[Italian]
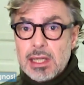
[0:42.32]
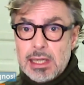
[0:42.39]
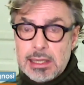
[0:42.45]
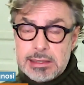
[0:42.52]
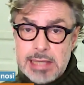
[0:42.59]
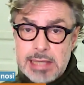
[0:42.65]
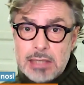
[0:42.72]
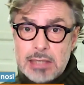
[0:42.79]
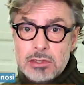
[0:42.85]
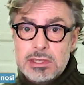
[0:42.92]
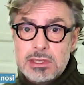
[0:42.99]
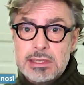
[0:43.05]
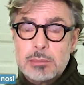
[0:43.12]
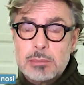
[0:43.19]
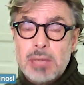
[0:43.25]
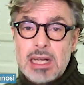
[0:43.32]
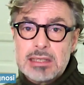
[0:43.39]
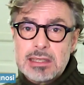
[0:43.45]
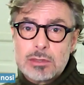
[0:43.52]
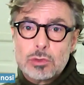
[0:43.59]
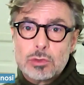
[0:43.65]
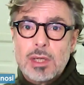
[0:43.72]
La diagnosi si
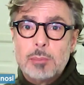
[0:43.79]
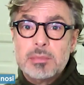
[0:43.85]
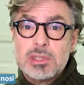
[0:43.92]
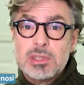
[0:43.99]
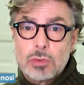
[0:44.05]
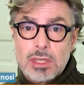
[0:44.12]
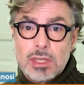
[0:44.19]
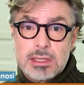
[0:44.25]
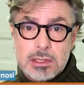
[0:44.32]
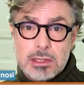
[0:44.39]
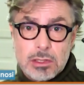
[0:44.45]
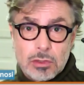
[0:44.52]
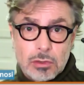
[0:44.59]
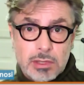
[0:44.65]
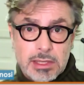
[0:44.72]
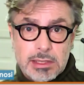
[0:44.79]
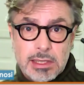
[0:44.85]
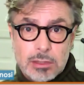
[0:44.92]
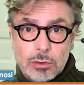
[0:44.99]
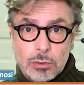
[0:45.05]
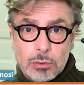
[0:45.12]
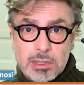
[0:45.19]
basa sulla misurazione
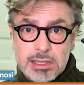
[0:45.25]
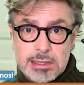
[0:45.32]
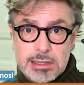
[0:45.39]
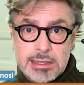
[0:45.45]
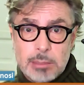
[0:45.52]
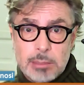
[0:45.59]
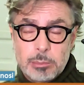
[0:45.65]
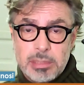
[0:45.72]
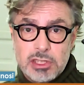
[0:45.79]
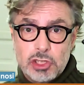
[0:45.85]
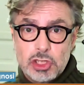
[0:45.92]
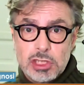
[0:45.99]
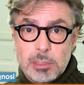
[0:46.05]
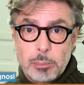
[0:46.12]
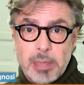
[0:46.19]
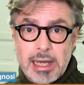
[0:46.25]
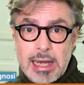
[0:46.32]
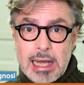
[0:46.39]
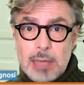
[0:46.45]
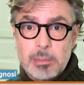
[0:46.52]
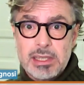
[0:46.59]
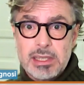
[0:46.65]
di alcuni semplici
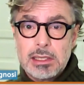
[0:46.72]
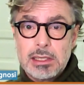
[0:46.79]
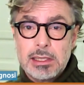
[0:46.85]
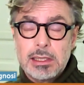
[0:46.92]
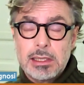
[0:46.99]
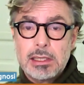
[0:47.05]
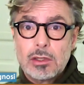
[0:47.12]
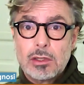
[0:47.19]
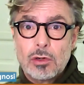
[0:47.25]
parametri